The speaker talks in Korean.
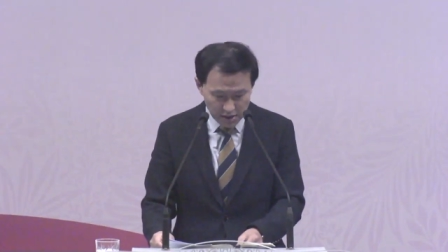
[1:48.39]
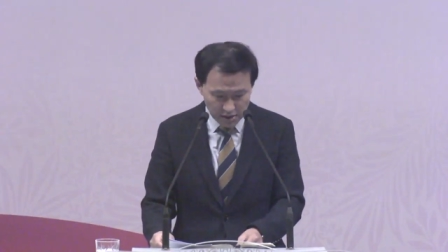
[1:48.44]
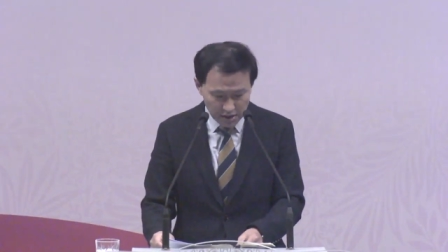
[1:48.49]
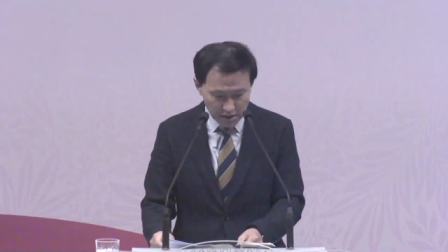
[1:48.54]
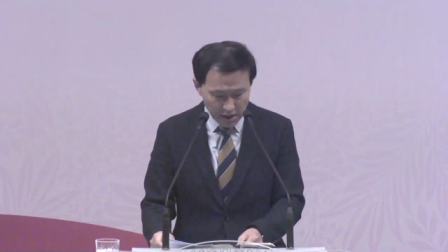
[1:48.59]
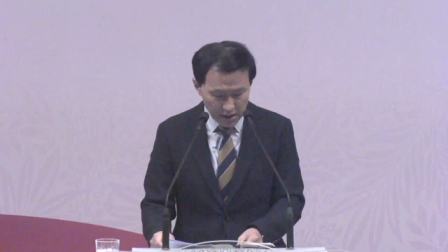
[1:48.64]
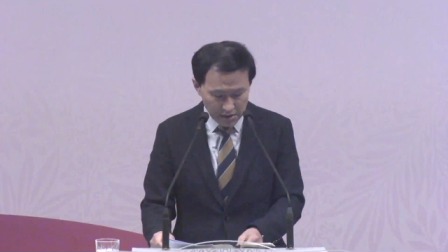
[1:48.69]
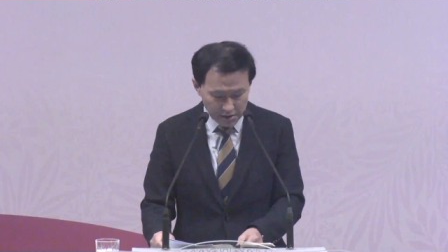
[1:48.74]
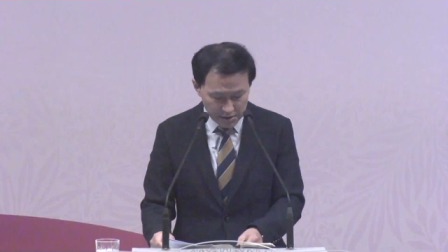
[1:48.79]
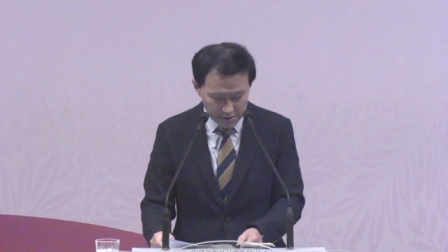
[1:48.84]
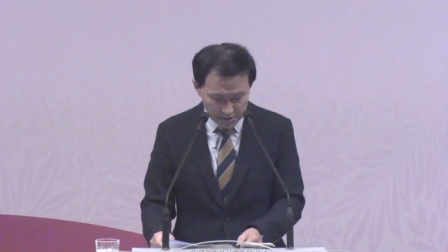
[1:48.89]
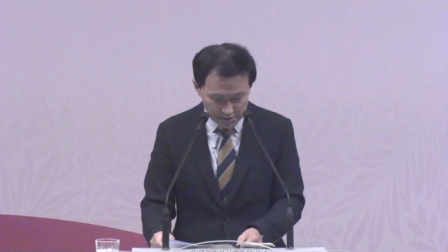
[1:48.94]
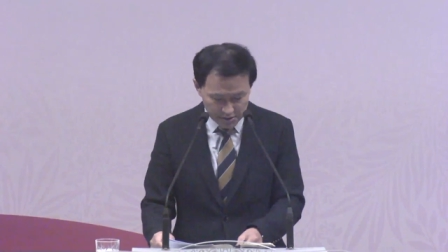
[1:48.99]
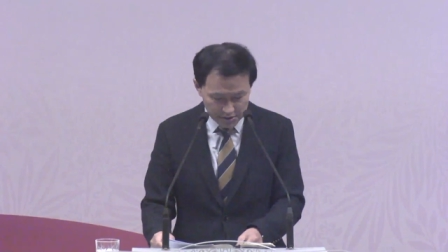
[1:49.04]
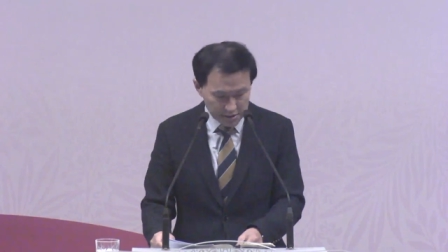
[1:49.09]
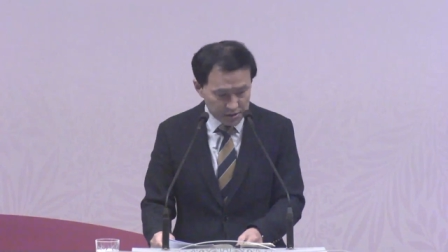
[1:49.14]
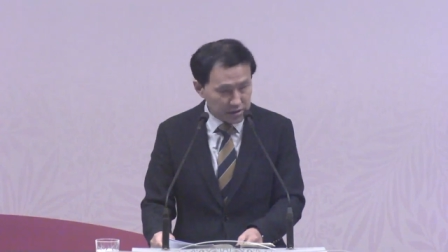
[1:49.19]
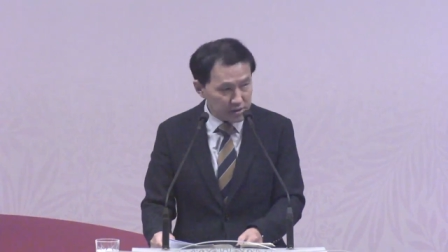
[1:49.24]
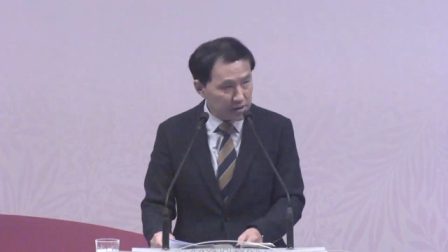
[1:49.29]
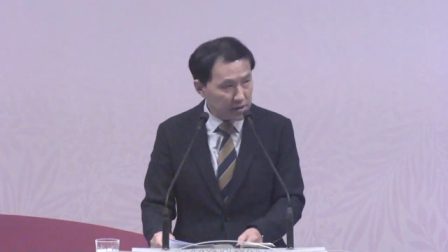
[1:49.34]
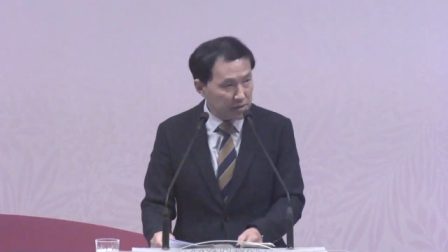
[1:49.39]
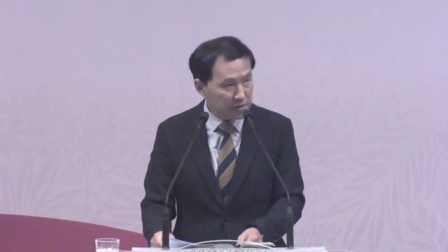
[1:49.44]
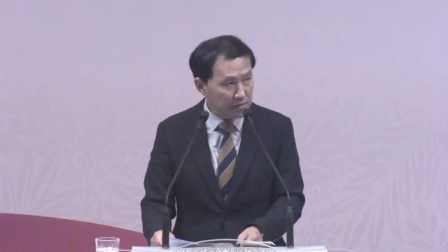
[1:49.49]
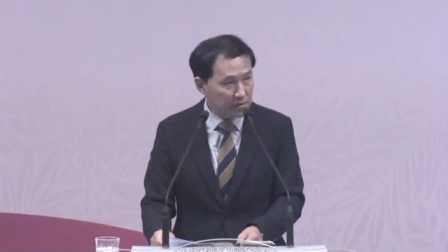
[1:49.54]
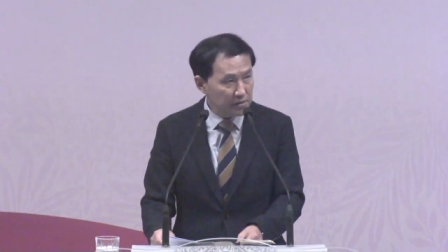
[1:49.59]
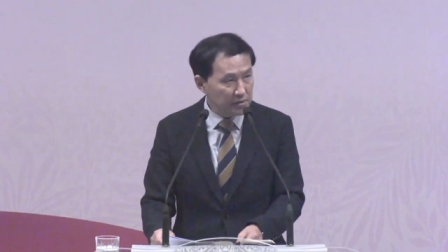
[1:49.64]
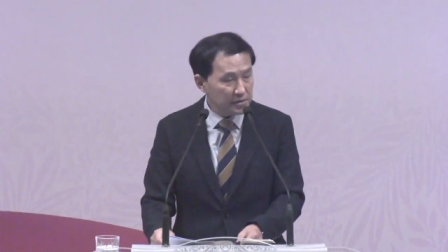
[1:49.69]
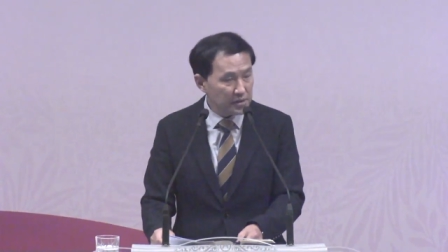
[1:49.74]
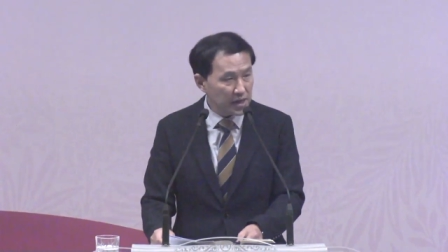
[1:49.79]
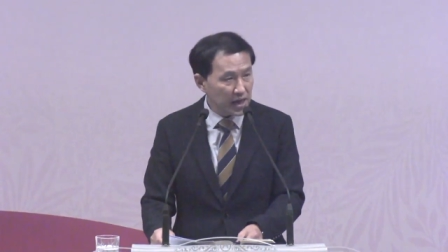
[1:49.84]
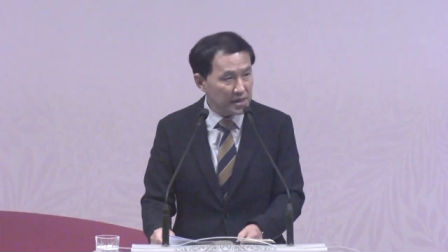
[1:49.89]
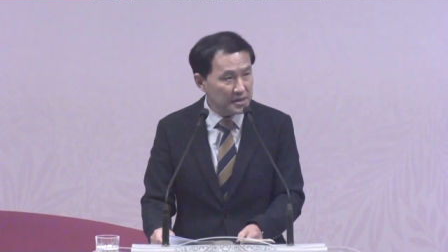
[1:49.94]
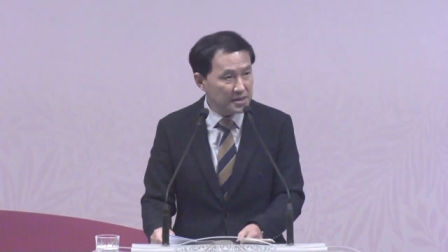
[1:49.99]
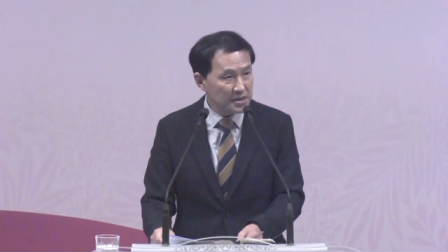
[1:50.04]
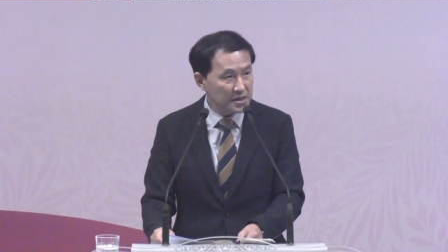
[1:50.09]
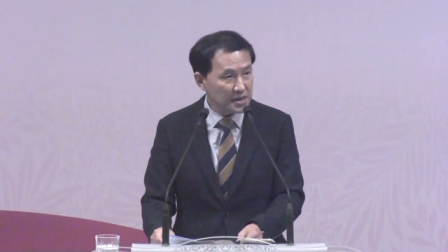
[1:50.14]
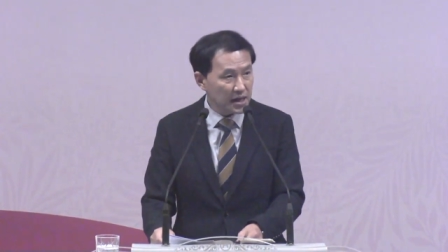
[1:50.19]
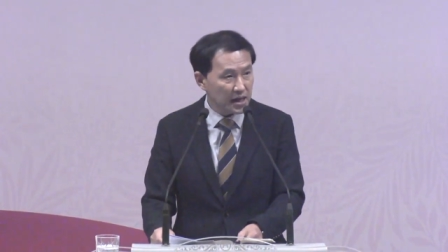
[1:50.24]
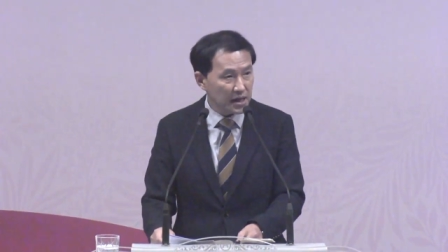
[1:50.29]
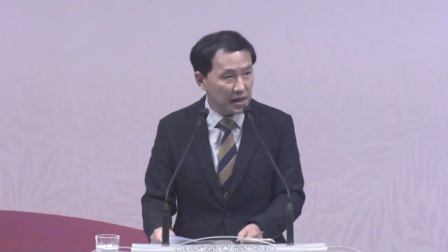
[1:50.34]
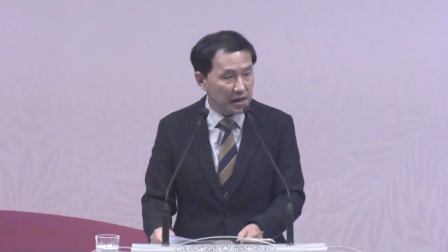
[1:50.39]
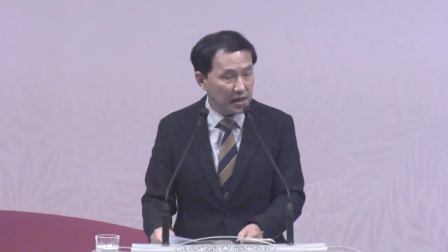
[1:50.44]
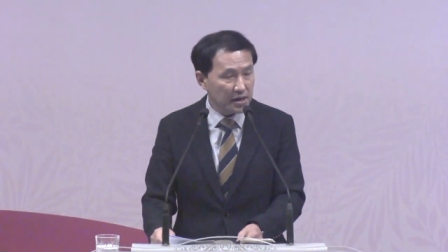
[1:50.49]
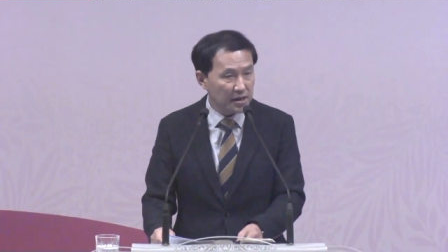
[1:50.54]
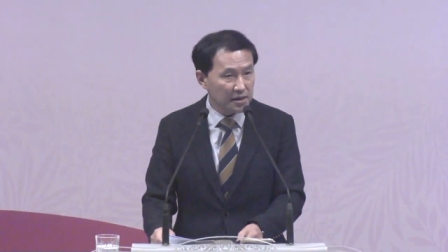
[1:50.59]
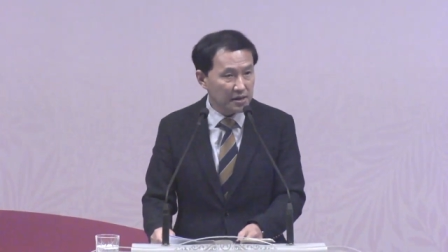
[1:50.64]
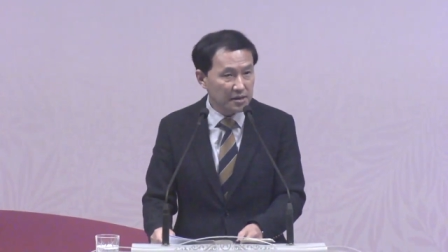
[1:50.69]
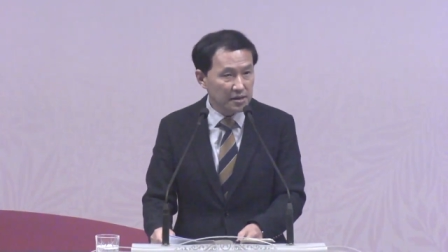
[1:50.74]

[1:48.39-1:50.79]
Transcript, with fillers: 예언 그리고 탄생